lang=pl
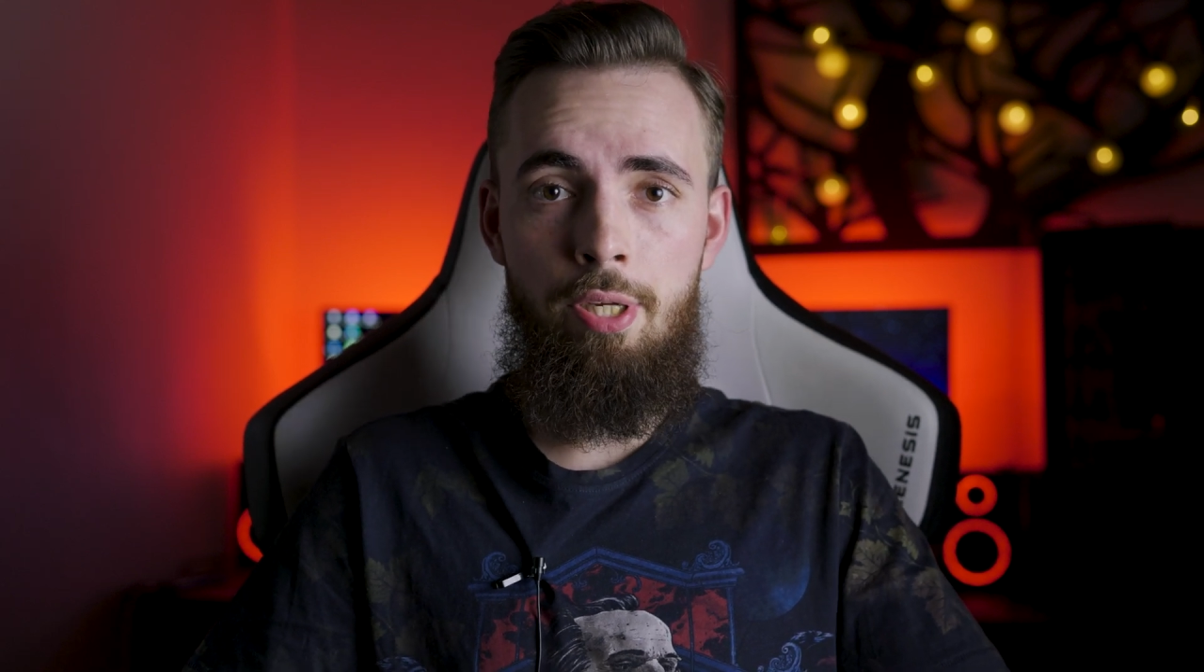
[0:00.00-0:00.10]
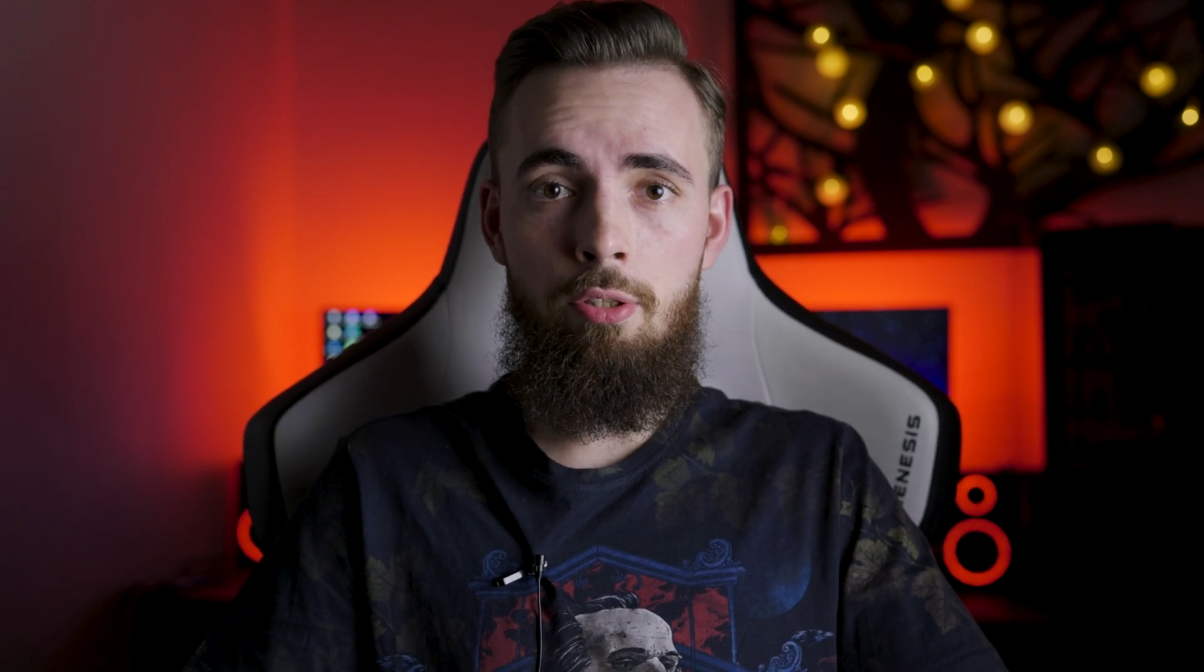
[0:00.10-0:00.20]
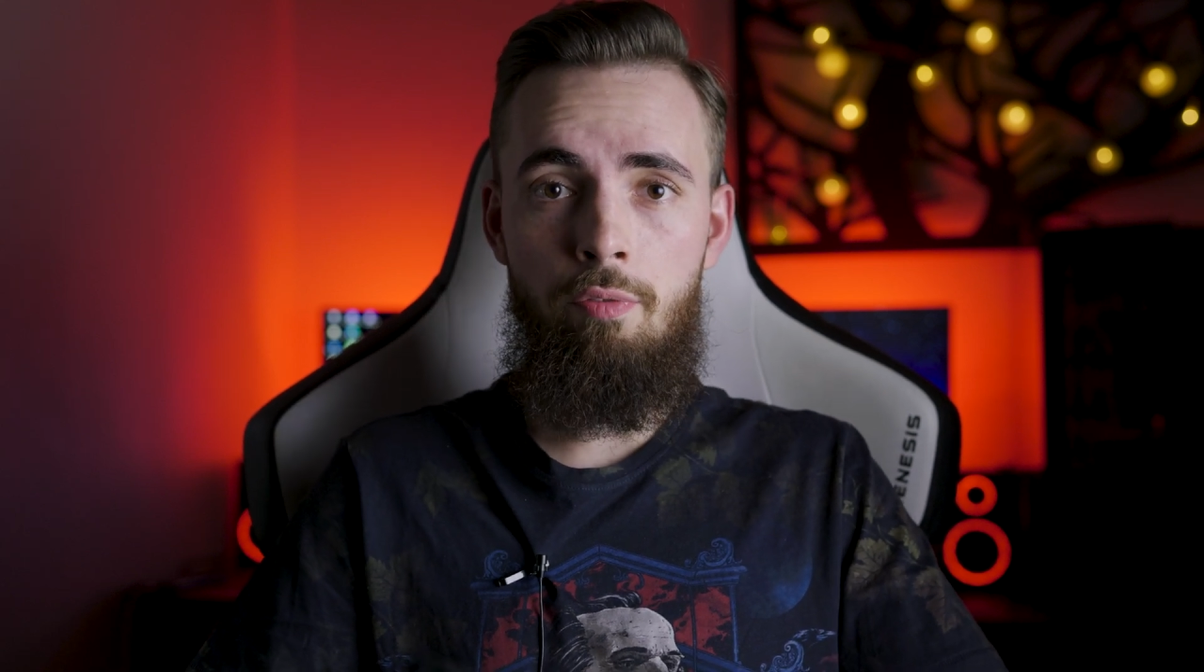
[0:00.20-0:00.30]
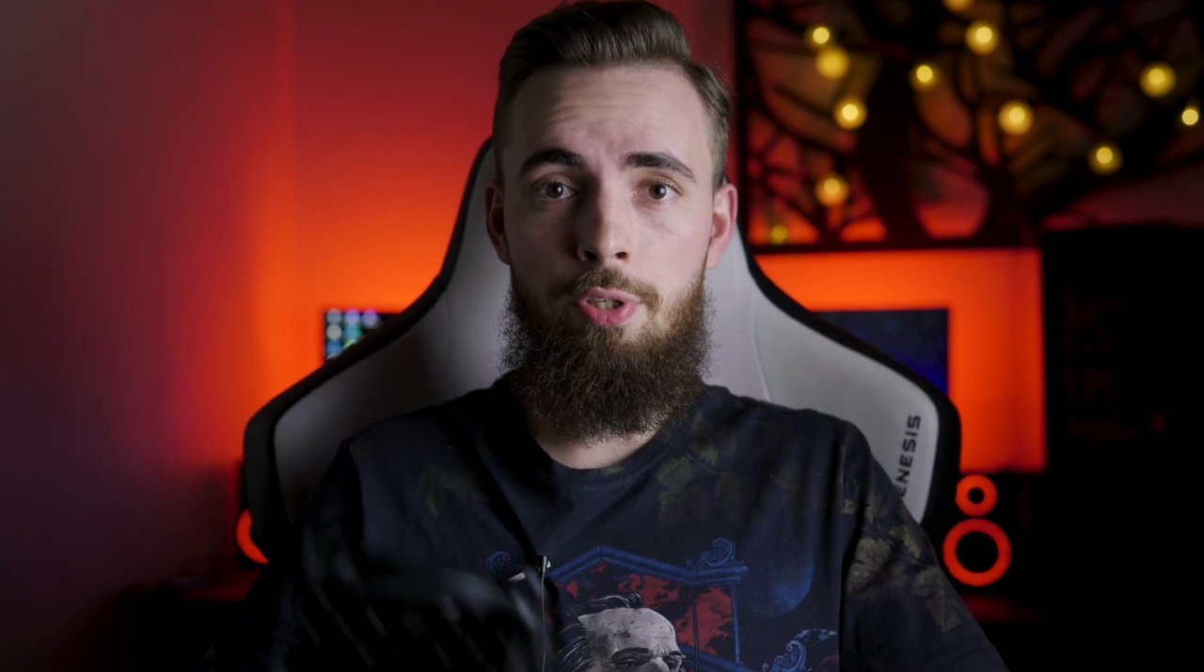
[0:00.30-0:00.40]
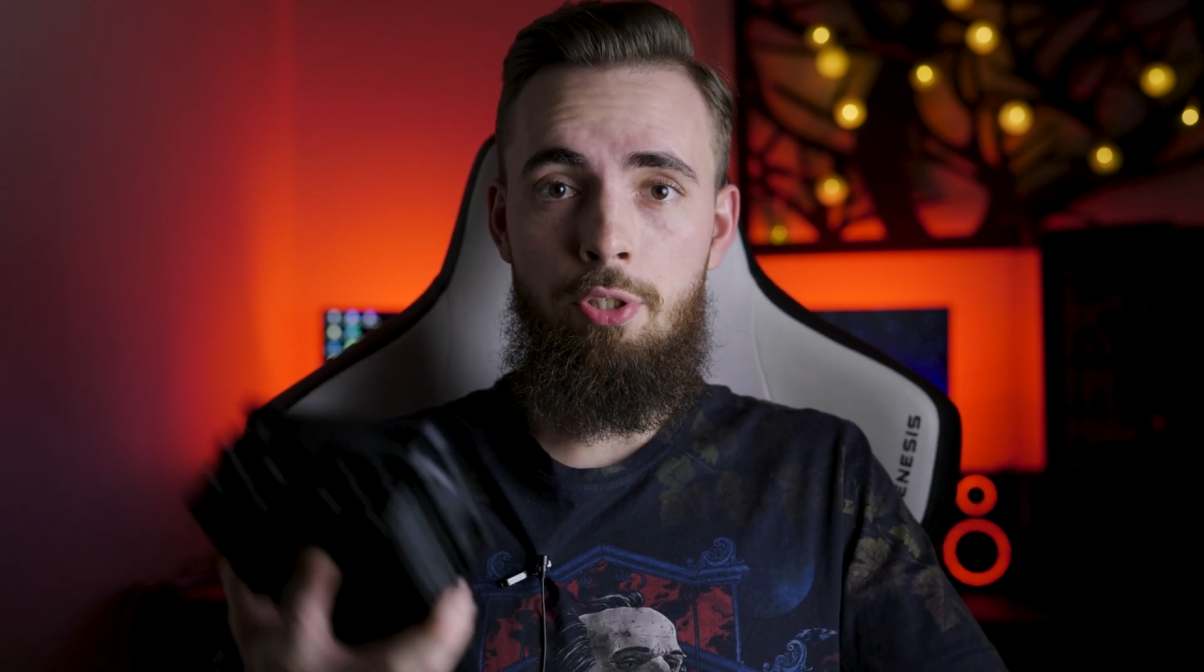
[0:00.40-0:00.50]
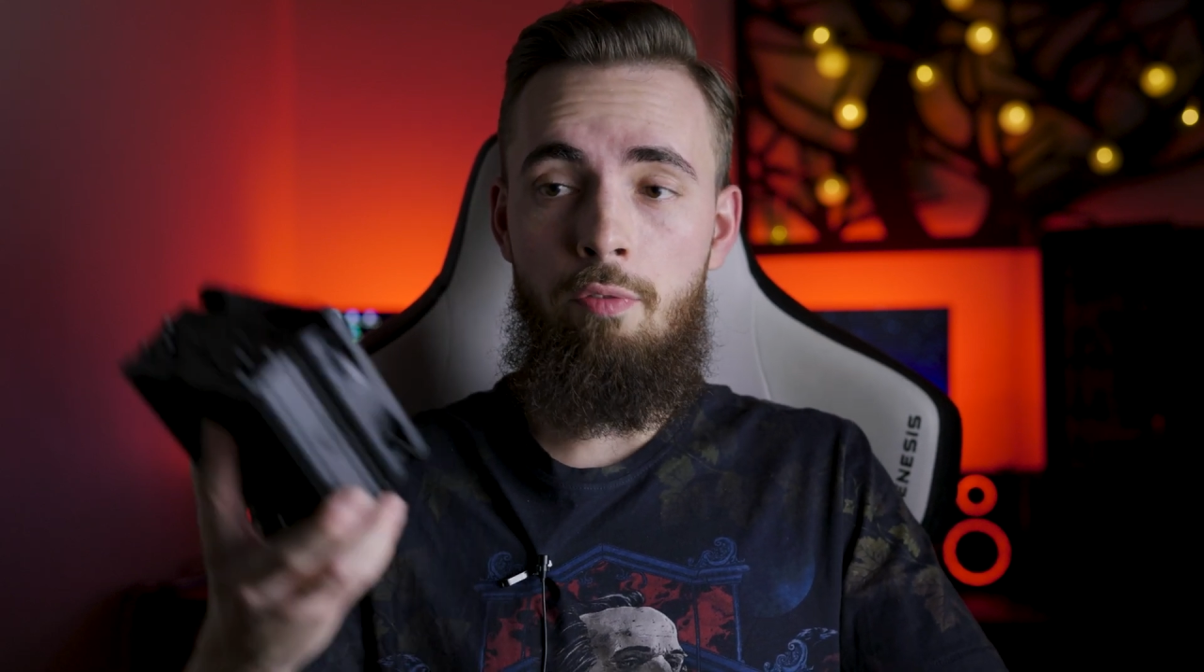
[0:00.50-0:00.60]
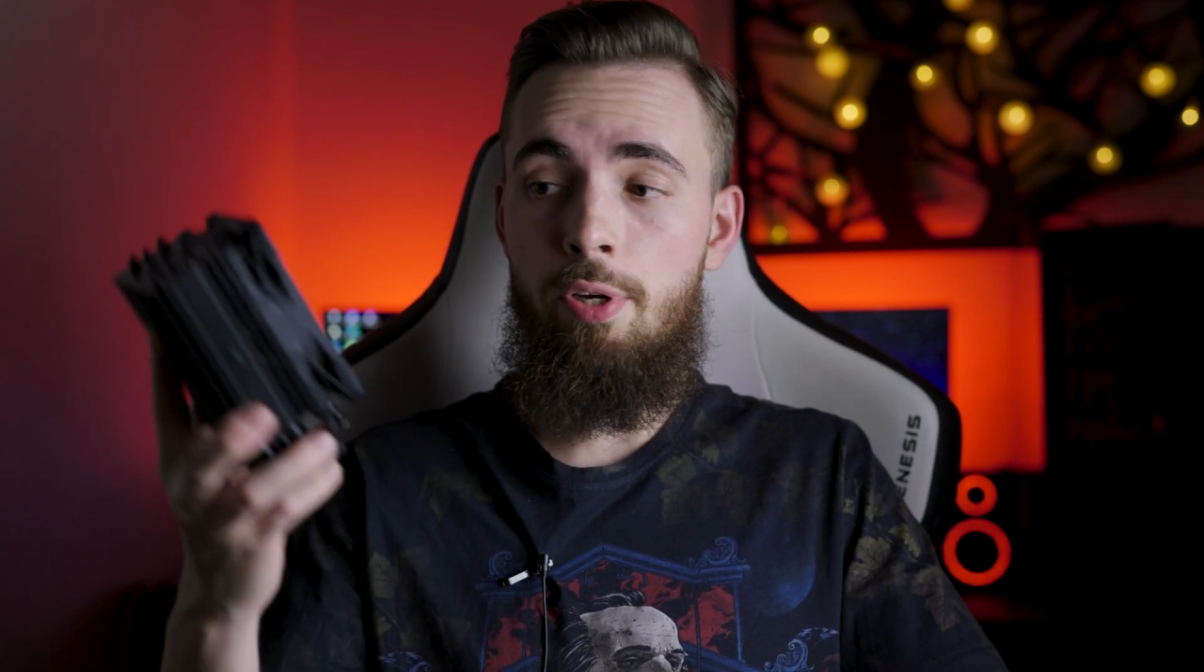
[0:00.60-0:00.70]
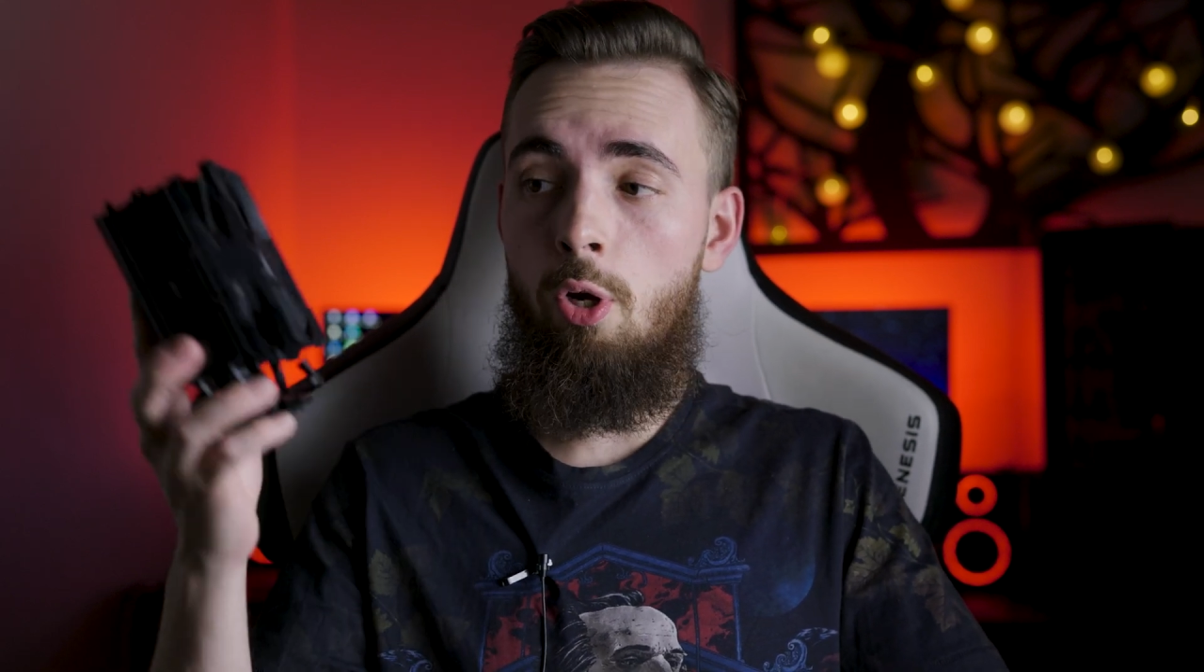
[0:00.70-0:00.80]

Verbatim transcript: jednowieżowy